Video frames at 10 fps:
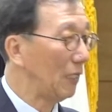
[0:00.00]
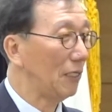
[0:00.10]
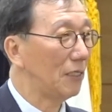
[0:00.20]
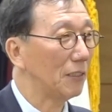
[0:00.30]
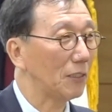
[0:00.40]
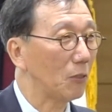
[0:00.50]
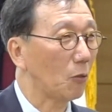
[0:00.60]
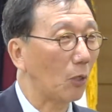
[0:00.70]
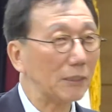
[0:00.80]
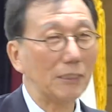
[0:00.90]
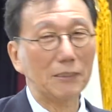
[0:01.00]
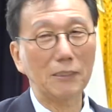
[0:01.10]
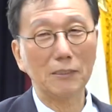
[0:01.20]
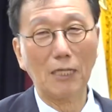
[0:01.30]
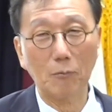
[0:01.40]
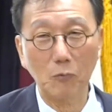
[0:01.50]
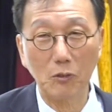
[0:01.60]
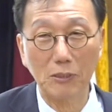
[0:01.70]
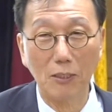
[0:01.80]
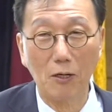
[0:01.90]
이런 것을 교과서에 쓴 사람도
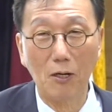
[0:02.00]
있어요.